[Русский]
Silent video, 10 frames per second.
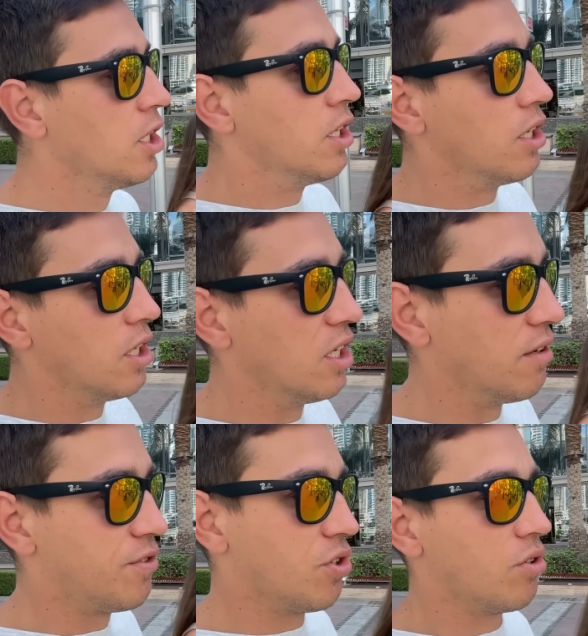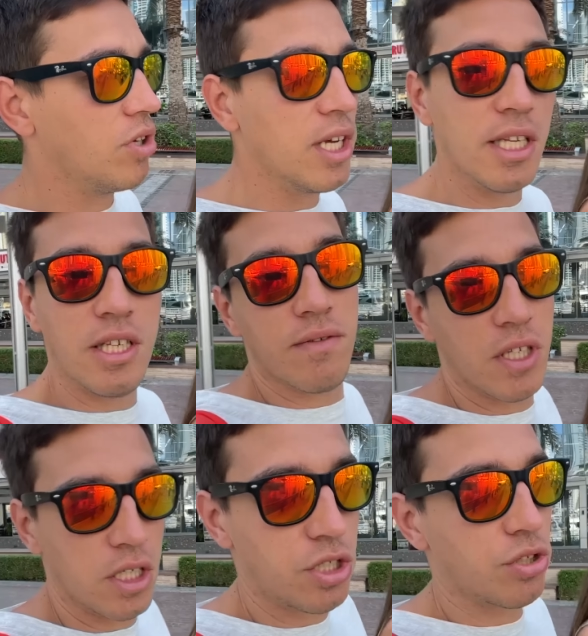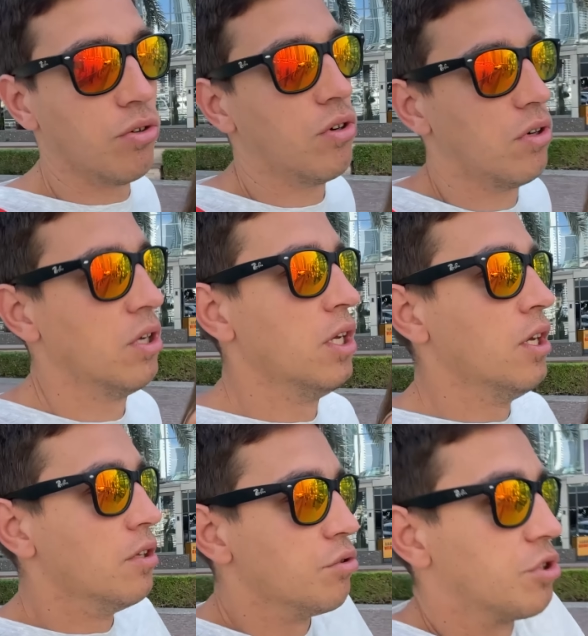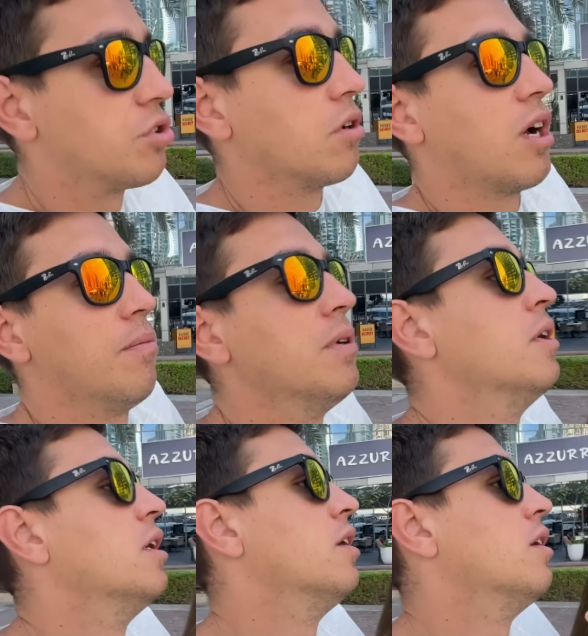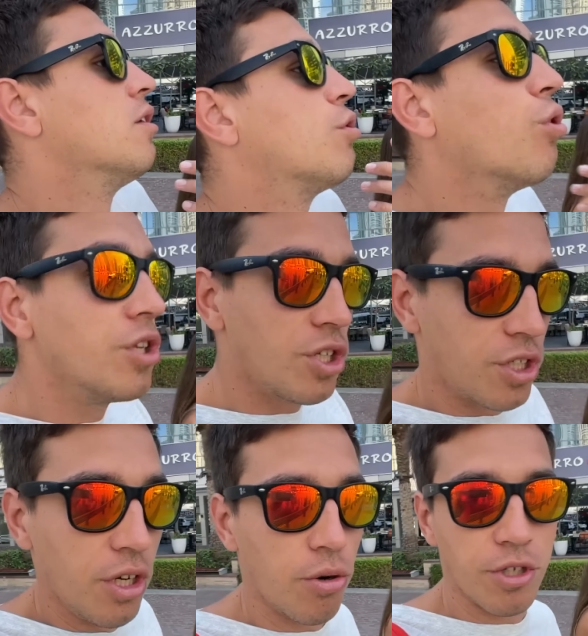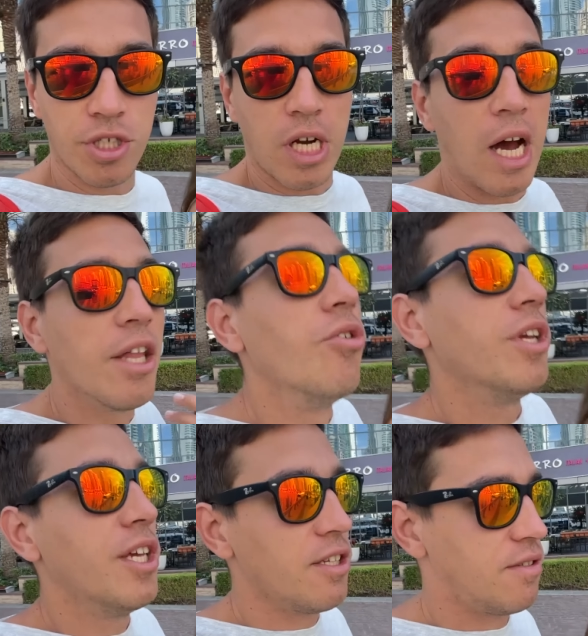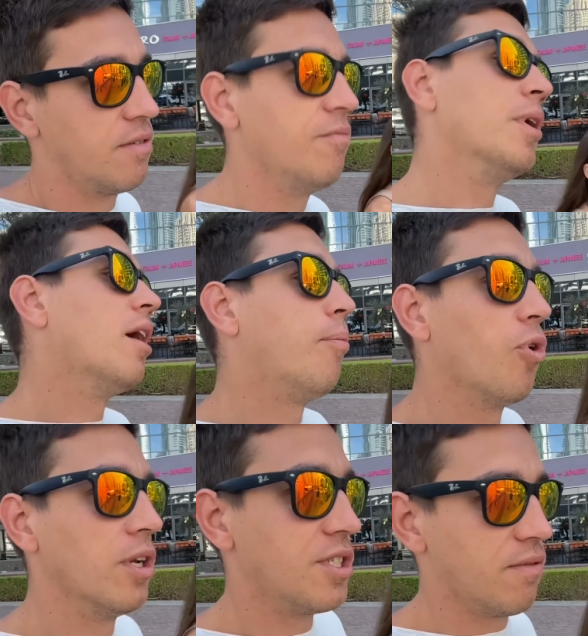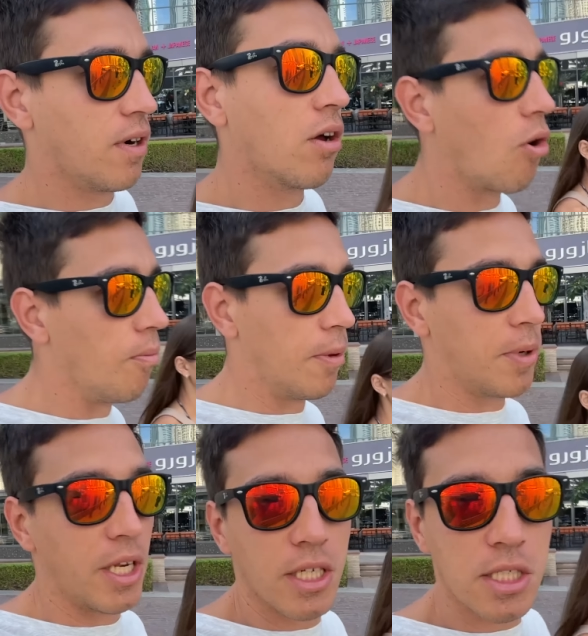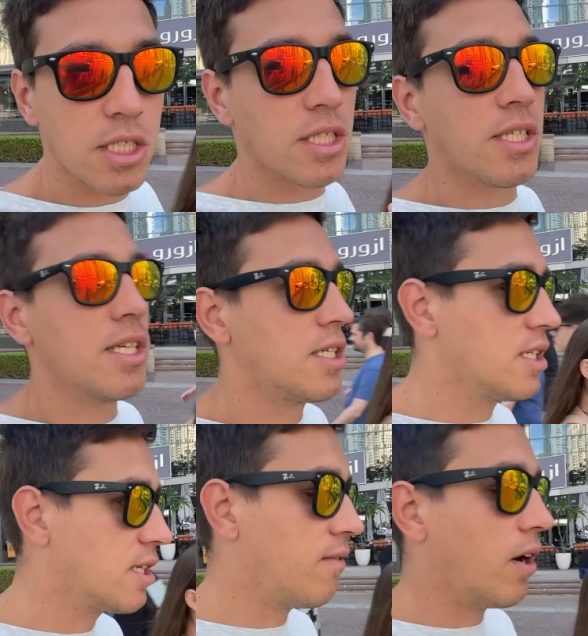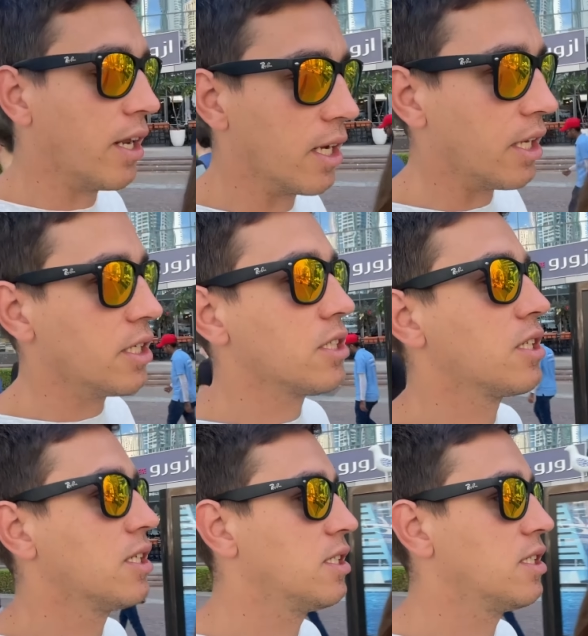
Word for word: э, все то негативное, что, ну, что как бы хочешь, не хочешь, а оно есть в мегаполисе, в огромном. Конечно же, здесь есть аварии, конечно же,